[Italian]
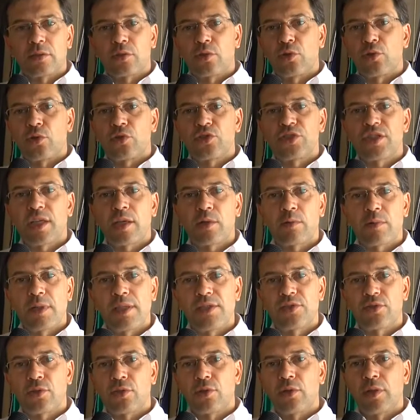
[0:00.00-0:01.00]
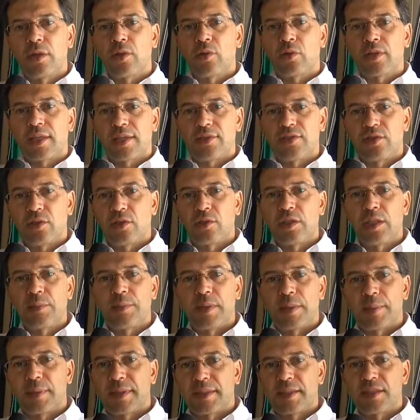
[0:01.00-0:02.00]
conoscere quali sono le occasioni
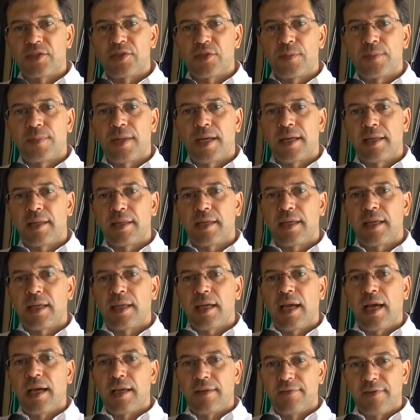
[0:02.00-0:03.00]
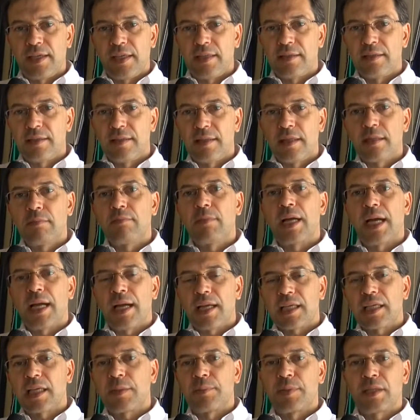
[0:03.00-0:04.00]
per partecipare a eventi, ma
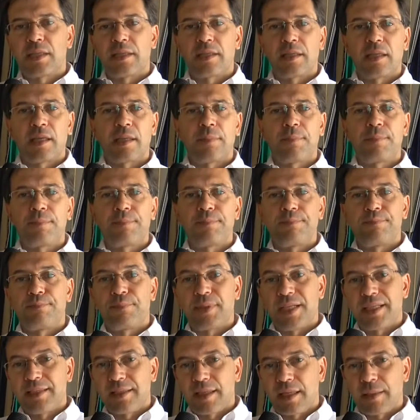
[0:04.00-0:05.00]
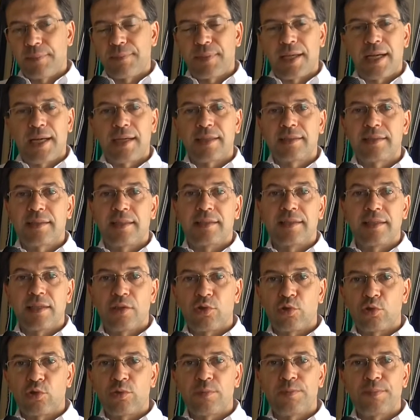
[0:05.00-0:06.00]
anche per prendere parte a dei
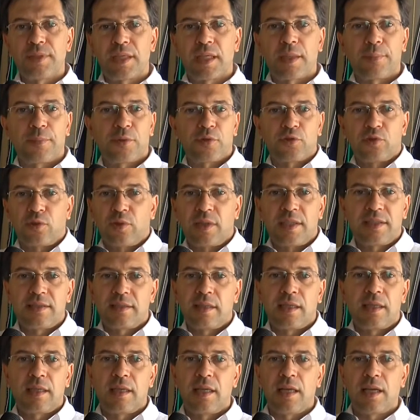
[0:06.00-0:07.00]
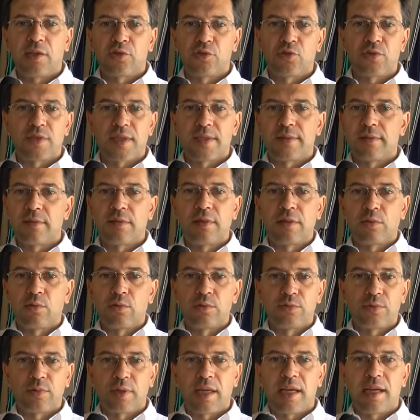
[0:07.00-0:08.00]
gruppi che possono essere associazioni
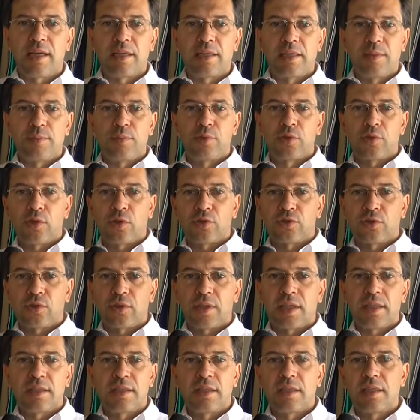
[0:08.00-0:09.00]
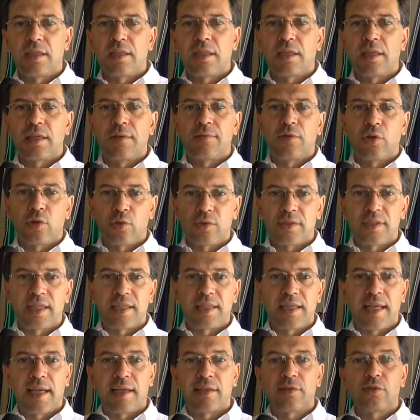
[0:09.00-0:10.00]
culturali piuttosto che di
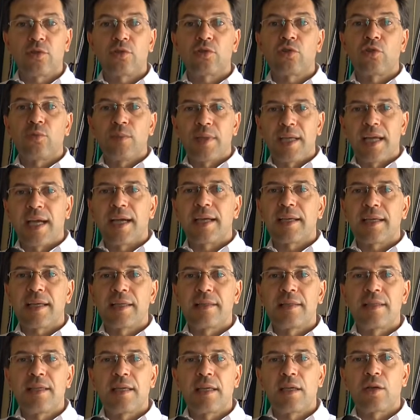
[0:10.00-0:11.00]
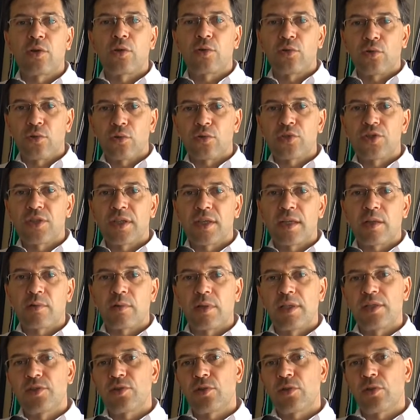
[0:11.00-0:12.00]
volontariato, come anche di conoscere
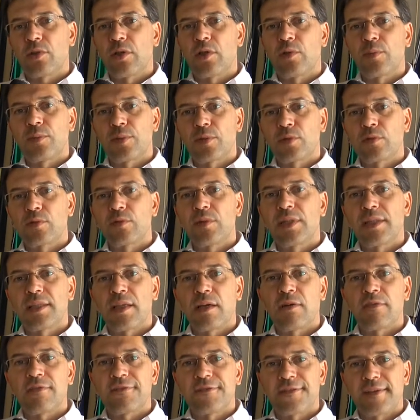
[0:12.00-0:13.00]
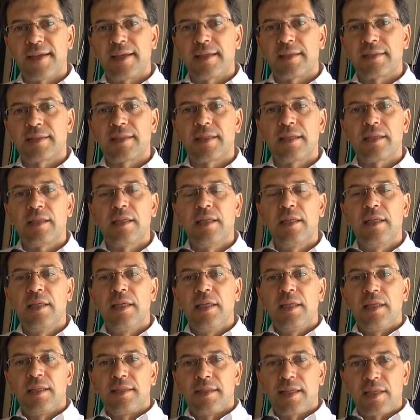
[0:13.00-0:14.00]
quali sono le opportunità offerte
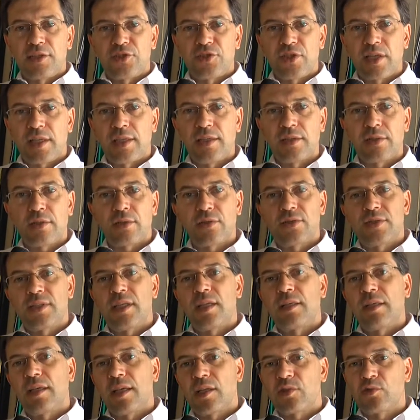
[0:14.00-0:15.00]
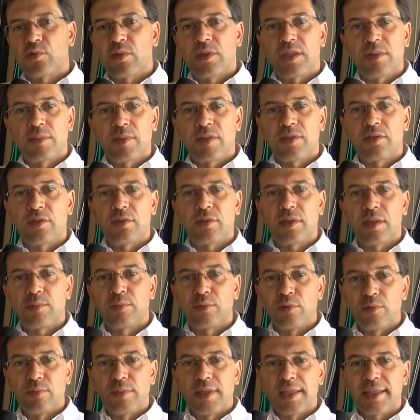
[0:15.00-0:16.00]
dal centro, sia nella sua dimensione
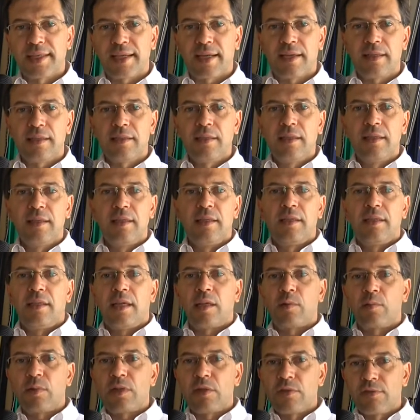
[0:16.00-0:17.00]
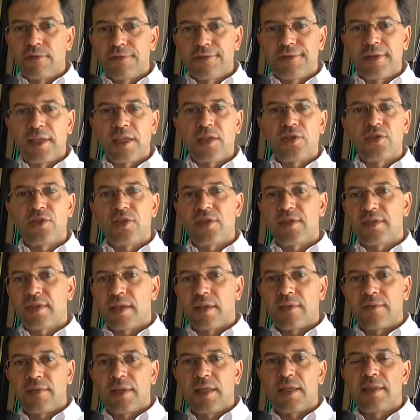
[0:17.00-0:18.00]
pubblica e quindi uffici,
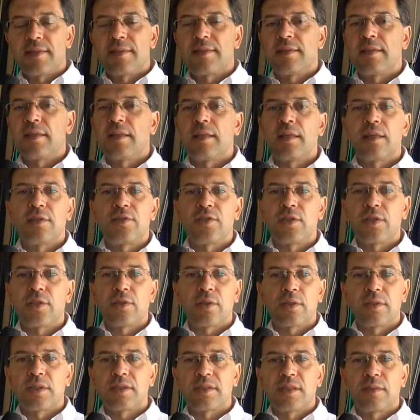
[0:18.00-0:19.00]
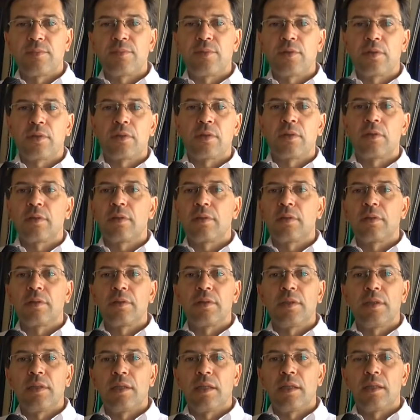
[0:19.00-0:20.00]
servizi, cito ad esempio
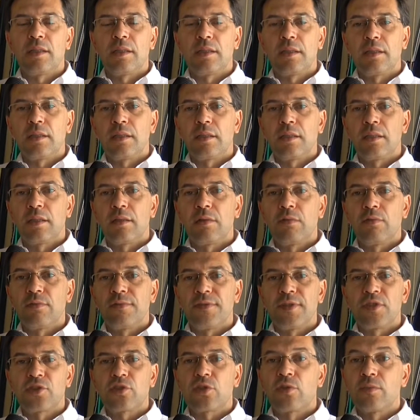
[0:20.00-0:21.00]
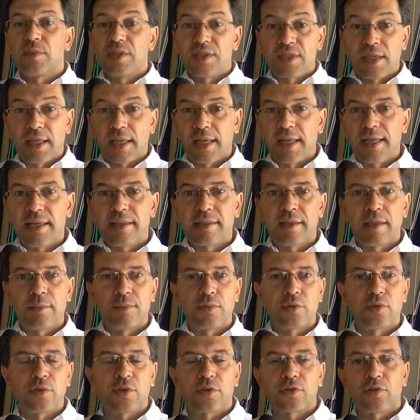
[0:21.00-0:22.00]
l'ufficio biciclette
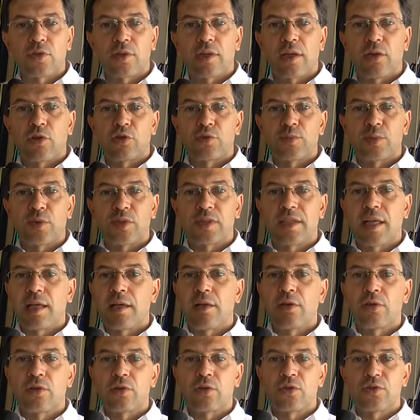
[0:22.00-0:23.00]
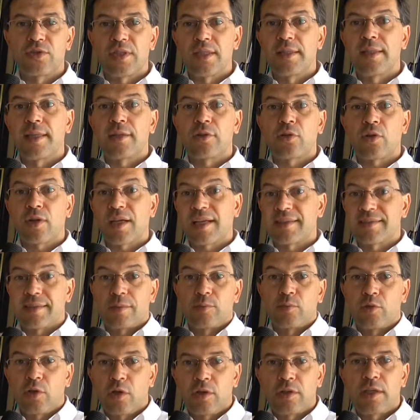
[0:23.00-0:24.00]
piuttosto che lo sportello cosiddetto
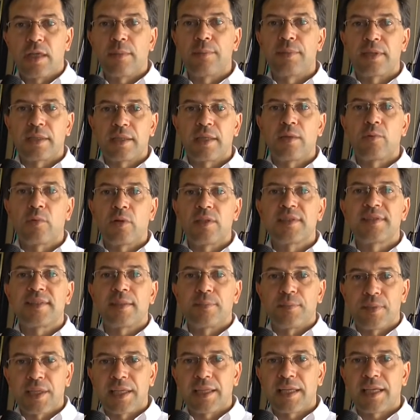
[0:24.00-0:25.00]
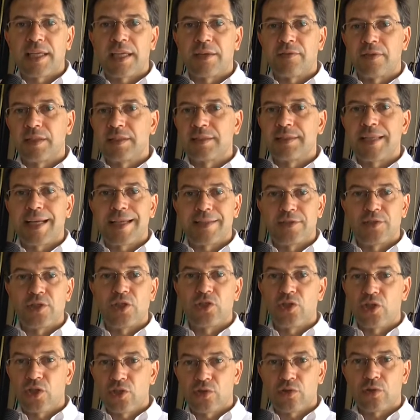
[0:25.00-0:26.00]
Casabuona per chi vuol sapere che vantaggi
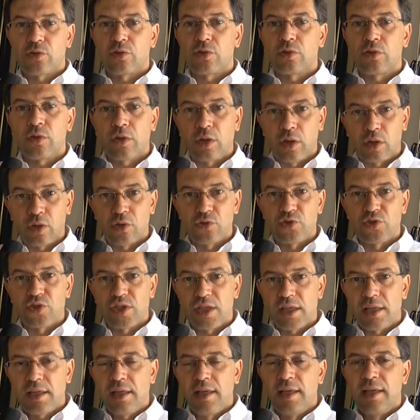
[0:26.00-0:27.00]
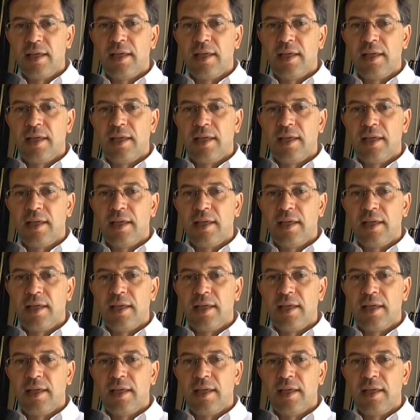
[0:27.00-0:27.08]
ci sono oggi